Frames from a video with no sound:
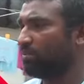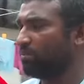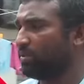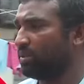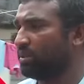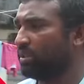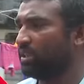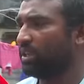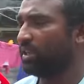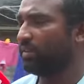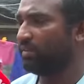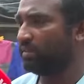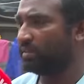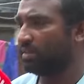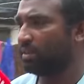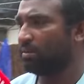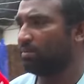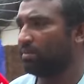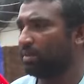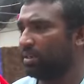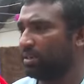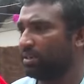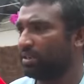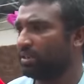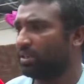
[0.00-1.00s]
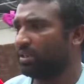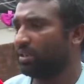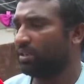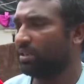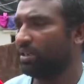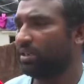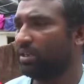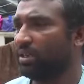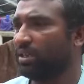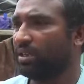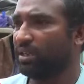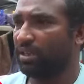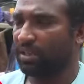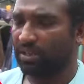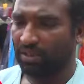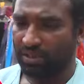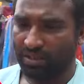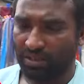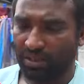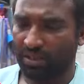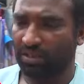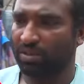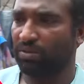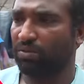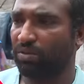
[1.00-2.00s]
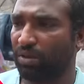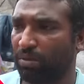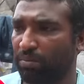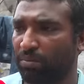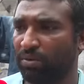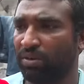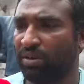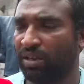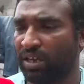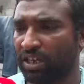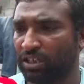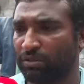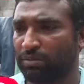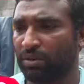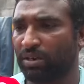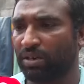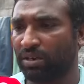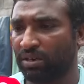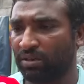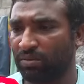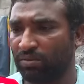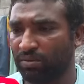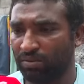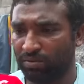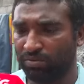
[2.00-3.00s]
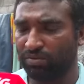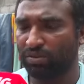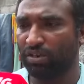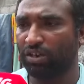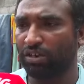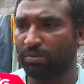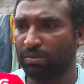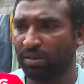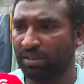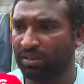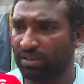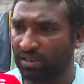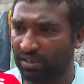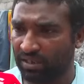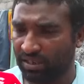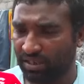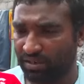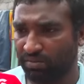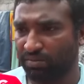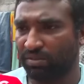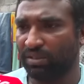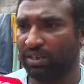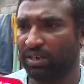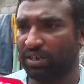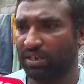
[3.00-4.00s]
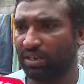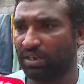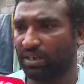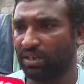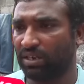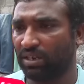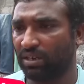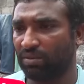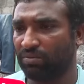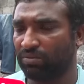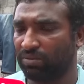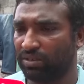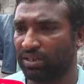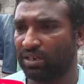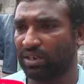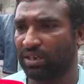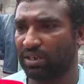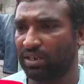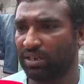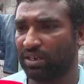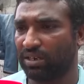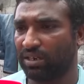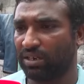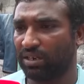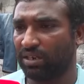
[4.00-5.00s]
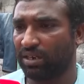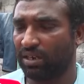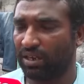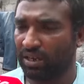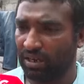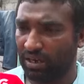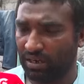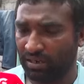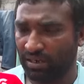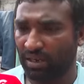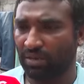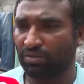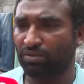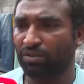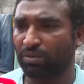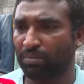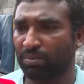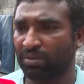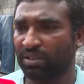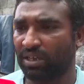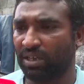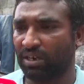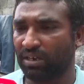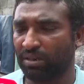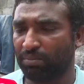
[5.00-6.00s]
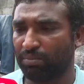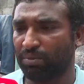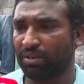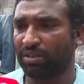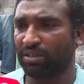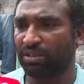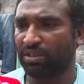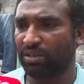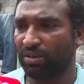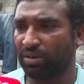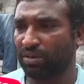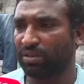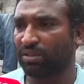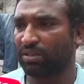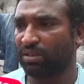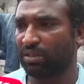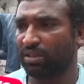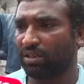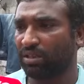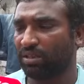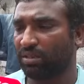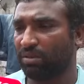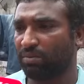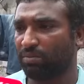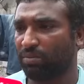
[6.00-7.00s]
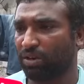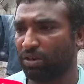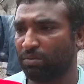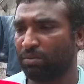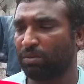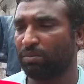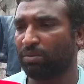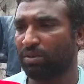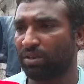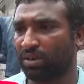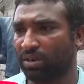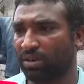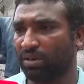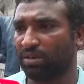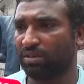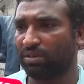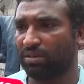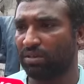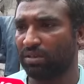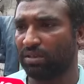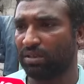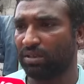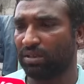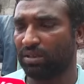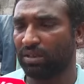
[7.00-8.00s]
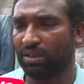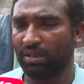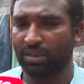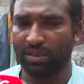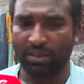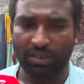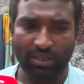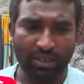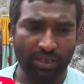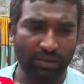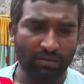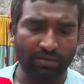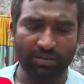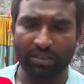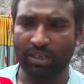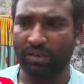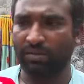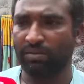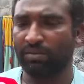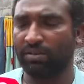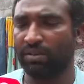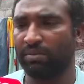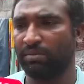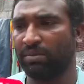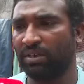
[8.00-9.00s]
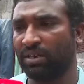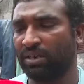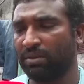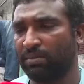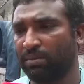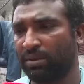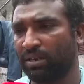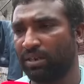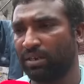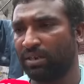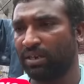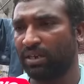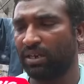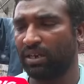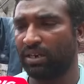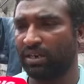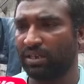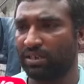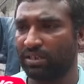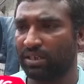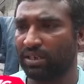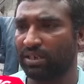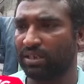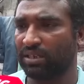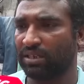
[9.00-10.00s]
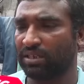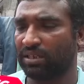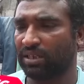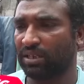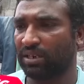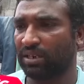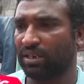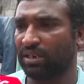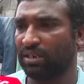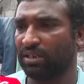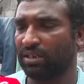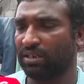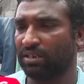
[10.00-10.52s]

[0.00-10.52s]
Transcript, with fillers: నొప్పొస్తుంది ఏమైందమ్మా అంటే ఇదంతా గొప్ప హాస్పిటల్ నువ్వు జెండు బాంది నీరు రుద్దినండి నా కూతురికి అండి నాకు చెప్పి నాన్న చెప్పిపోతుంది ఏడుతుంది పట్టమ పుడుకుని ఏడుతుంది ఏమైంది ఏమైందమ్మా అనే బయటికి నాన్న ఇటు జరిగింది నాన్న